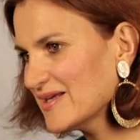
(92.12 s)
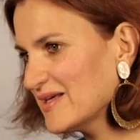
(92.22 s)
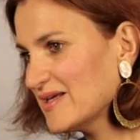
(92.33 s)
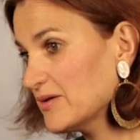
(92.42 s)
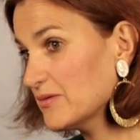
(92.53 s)

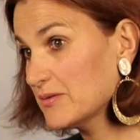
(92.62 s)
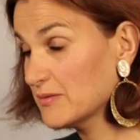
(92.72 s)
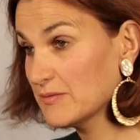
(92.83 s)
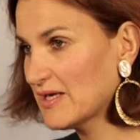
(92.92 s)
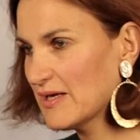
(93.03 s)
Et euh,
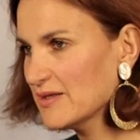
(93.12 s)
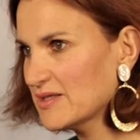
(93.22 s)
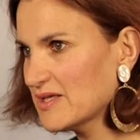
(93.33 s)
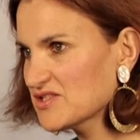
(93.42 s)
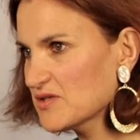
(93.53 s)
voilà,
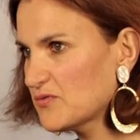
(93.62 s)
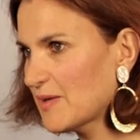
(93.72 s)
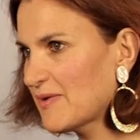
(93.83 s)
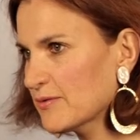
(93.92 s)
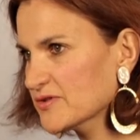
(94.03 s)
j'ai vu
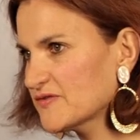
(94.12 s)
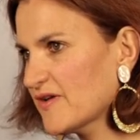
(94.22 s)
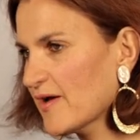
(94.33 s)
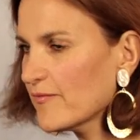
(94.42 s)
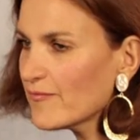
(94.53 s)
la balance
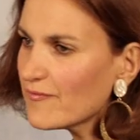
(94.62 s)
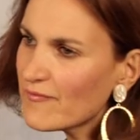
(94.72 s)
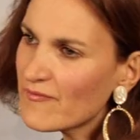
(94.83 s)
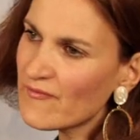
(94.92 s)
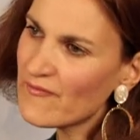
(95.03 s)
faire.
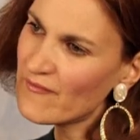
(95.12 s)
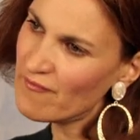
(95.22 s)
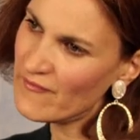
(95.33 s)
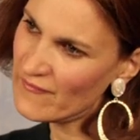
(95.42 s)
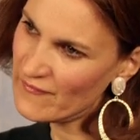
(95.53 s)

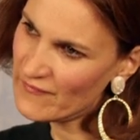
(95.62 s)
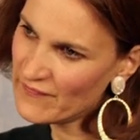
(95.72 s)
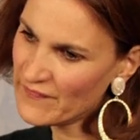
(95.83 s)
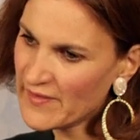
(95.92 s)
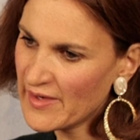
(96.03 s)
Hmm.
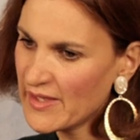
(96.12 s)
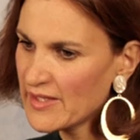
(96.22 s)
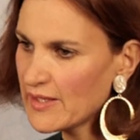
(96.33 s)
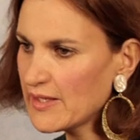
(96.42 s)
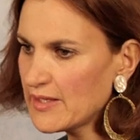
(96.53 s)

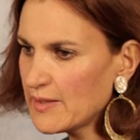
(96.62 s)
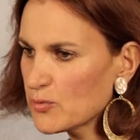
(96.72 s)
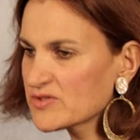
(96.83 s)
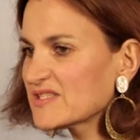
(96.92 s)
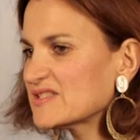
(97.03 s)
Et
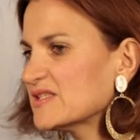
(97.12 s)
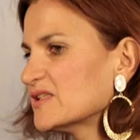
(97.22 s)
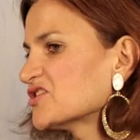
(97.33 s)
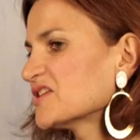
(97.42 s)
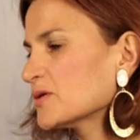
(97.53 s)
bon, ça,
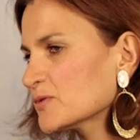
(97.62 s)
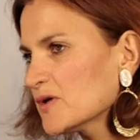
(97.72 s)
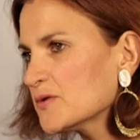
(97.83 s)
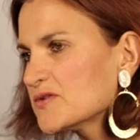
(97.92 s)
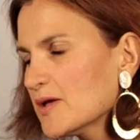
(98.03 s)
c'est, j'étais
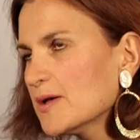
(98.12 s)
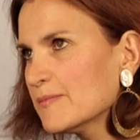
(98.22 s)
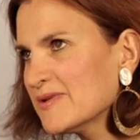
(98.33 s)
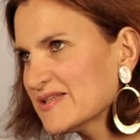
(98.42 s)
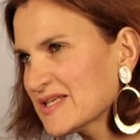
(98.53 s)
contente.
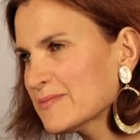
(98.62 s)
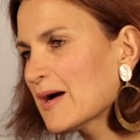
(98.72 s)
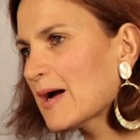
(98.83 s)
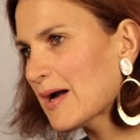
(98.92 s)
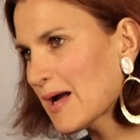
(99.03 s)
Mais ce qui
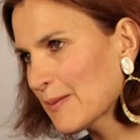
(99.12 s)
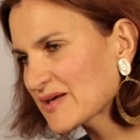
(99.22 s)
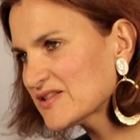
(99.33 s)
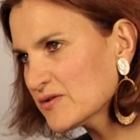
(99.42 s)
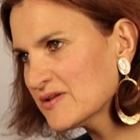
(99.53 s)
m'a
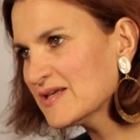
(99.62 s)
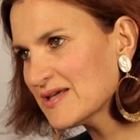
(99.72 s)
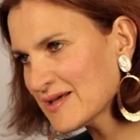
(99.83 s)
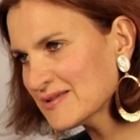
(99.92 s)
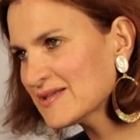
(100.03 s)
impressionnée
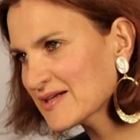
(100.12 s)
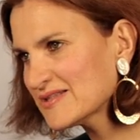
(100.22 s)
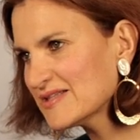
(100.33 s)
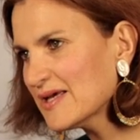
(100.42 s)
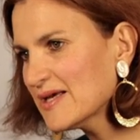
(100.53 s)
et
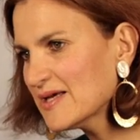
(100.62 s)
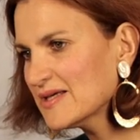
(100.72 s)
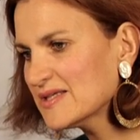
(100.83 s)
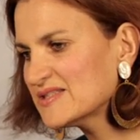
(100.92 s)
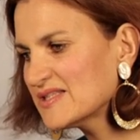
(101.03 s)
intéressée,
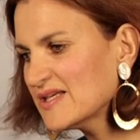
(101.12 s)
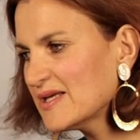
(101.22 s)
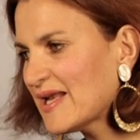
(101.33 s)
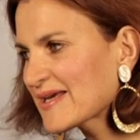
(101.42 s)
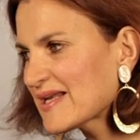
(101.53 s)

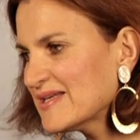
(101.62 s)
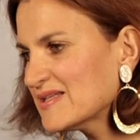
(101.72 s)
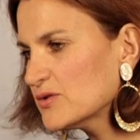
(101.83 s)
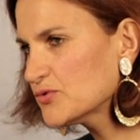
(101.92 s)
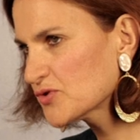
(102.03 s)
c'est la
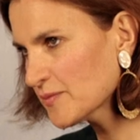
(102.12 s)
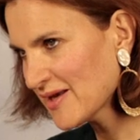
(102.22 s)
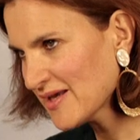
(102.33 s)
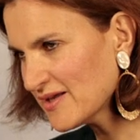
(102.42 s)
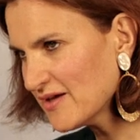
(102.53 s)
qualité du
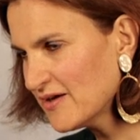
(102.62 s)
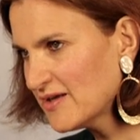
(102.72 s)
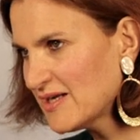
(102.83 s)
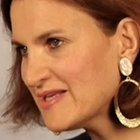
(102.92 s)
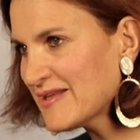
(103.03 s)
sommeil,
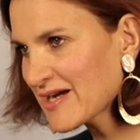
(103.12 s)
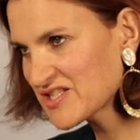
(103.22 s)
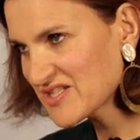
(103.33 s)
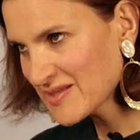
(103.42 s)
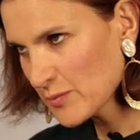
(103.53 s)

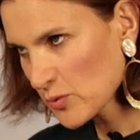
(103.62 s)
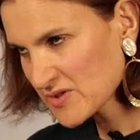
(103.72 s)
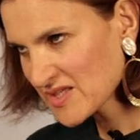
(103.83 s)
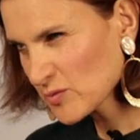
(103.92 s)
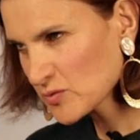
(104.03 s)
l'énergie qui
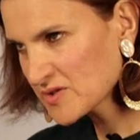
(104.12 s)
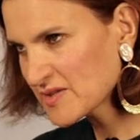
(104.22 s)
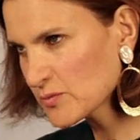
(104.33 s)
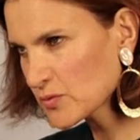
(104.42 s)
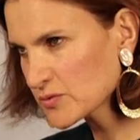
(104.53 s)
monte, qui monte,
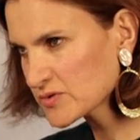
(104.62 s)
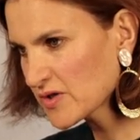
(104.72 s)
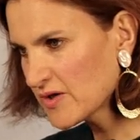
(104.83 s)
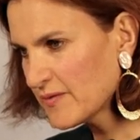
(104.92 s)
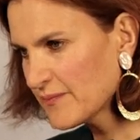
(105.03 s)
qui monte,